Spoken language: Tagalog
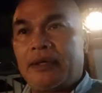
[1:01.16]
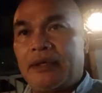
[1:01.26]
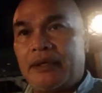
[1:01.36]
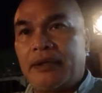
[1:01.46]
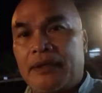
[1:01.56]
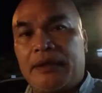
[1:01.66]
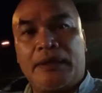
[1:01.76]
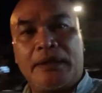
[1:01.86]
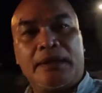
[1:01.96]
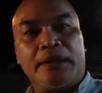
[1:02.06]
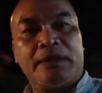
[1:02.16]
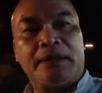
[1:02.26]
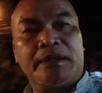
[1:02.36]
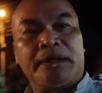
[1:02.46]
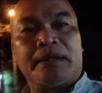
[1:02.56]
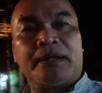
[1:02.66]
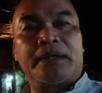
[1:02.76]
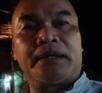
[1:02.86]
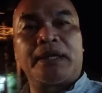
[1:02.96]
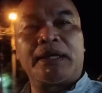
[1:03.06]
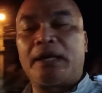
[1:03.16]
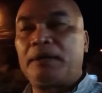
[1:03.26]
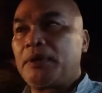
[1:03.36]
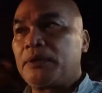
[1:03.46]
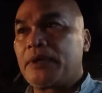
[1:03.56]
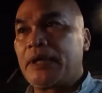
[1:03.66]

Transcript: uh, uh, nag-alarm ako